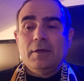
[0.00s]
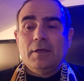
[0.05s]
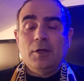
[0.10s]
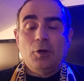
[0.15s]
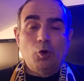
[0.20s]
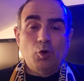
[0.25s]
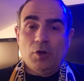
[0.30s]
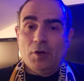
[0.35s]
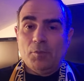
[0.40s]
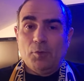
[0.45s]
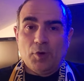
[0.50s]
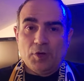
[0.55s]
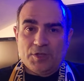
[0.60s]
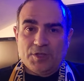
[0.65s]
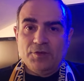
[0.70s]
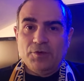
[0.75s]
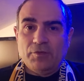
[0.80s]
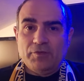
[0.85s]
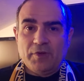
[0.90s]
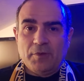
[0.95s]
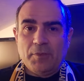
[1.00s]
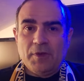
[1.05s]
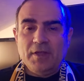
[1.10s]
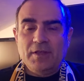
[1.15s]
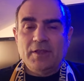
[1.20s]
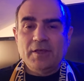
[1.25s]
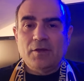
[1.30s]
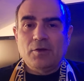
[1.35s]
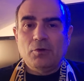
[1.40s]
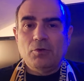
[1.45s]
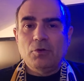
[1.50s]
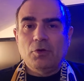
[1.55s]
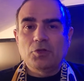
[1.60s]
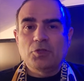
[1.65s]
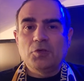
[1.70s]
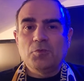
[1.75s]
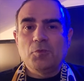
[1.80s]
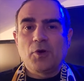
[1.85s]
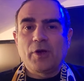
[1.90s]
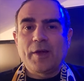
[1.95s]
in collaborazione ovviamente con
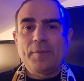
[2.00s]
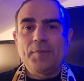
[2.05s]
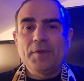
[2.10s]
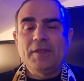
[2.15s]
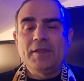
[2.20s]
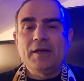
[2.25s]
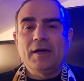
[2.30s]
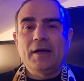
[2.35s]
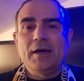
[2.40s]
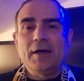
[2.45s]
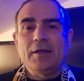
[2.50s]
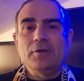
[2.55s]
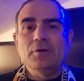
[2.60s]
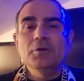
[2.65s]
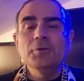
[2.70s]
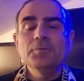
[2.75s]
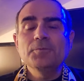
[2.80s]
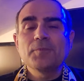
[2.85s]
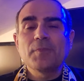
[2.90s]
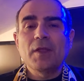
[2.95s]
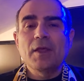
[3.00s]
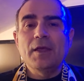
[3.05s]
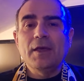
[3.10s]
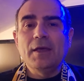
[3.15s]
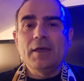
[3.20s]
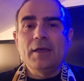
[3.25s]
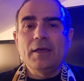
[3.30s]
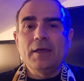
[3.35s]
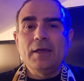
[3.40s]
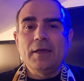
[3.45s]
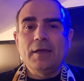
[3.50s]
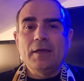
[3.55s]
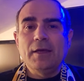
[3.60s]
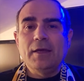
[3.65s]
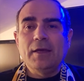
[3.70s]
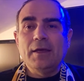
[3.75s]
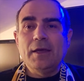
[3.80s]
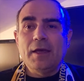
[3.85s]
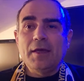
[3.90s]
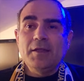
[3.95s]
l'ottimo capitano,
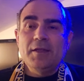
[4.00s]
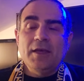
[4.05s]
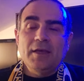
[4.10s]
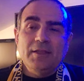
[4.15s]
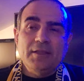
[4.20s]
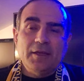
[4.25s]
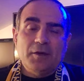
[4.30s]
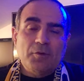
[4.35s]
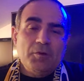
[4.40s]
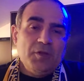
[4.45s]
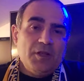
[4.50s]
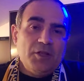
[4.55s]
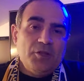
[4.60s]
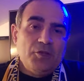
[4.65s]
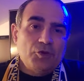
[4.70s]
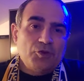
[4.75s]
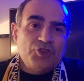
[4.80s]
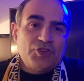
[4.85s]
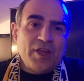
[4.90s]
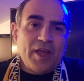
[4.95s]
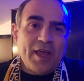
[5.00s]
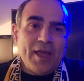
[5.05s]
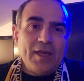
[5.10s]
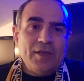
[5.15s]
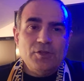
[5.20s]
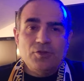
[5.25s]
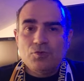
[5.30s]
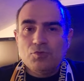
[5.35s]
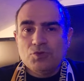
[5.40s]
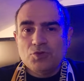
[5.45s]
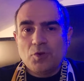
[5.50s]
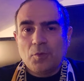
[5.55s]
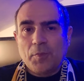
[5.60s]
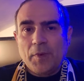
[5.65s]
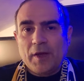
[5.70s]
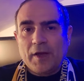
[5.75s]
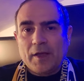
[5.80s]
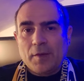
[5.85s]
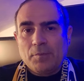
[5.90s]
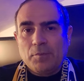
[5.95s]
e, e niente, quindi gli do 6, giusto
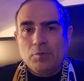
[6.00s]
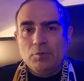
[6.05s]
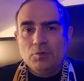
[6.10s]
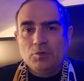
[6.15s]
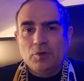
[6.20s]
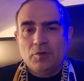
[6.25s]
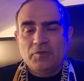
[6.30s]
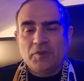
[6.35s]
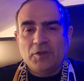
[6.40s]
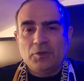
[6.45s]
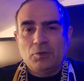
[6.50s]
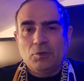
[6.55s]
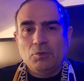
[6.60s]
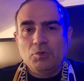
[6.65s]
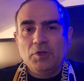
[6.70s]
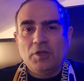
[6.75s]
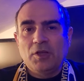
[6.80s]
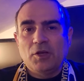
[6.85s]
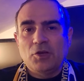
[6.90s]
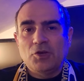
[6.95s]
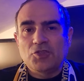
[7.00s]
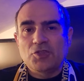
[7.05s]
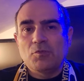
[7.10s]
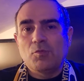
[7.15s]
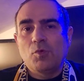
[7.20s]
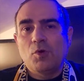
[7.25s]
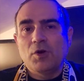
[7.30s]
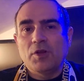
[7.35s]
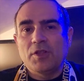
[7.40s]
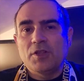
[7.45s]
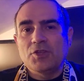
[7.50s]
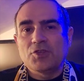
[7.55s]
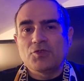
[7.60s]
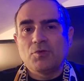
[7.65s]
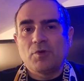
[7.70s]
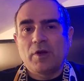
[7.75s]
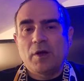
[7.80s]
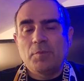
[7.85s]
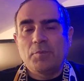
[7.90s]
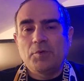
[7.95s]
perché appunto ha fatto l'unica cosa buona del
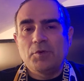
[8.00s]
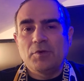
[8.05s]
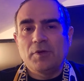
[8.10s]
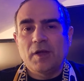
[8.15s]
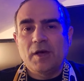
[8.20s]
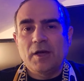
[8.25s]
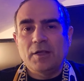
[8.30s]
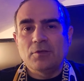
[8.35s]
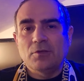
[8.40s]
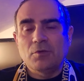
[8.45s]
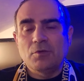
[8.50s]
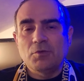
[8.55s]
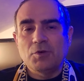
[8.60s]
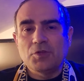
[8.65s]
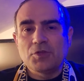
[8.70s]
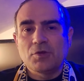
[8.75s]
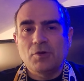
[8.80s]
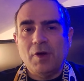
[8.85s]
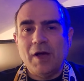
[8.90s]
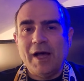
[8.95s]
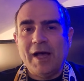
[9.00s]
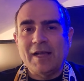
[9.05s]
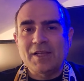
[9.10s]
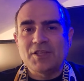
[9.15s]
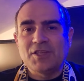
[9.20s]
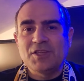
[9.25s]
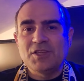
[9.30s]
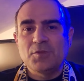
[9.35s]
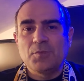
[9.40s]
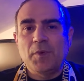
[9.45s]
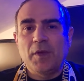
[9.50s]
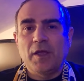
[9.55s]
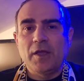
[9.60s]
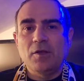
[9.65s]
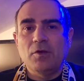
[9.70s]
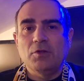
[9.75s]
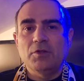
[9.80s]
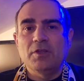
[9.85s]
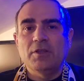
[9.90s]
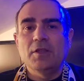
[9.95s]
suo campionato con questo assist per
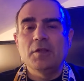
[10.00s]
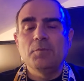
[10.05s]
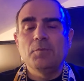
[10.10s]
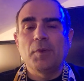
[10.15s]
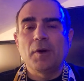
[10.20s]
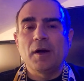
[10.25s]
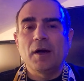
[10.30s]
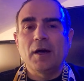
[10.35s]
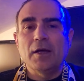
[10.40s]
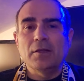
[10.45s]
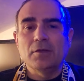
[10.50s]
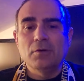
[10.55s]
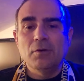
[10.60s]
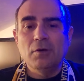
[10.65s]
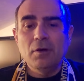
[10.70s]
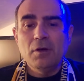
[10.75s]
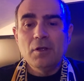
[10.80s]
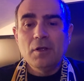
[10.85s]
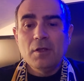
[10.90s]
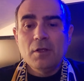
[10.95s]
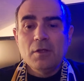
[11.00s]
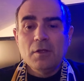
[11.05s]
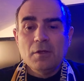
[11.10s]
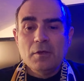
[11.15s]
il gol del Prato,